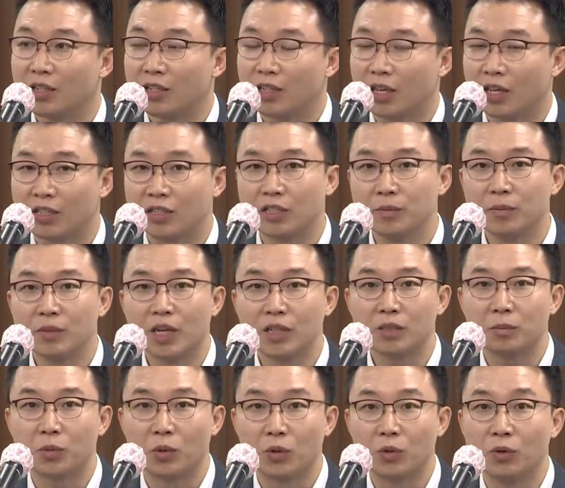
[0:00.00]
예, 지금까지
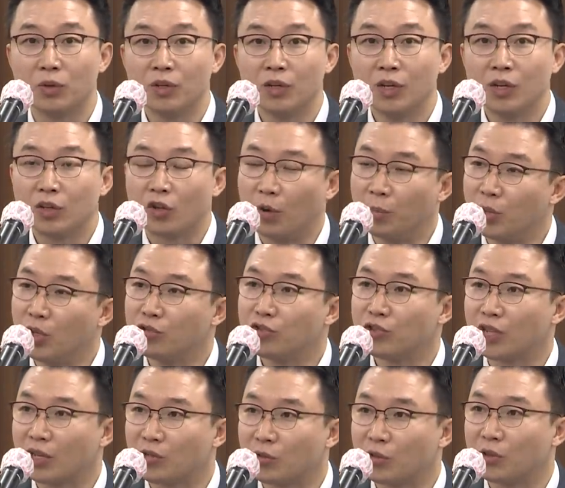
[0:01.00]
뭐 검경
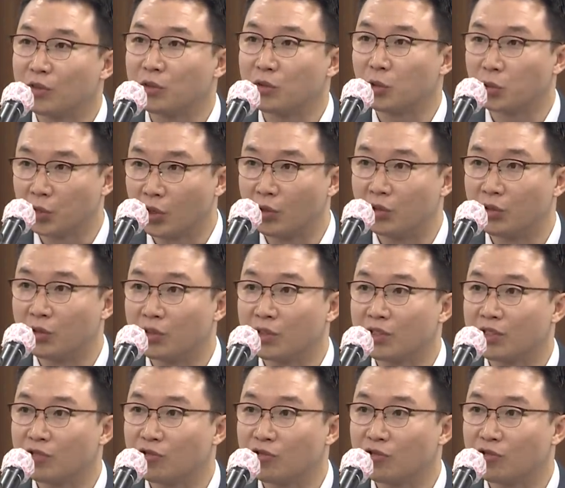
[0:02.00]
수사권 조정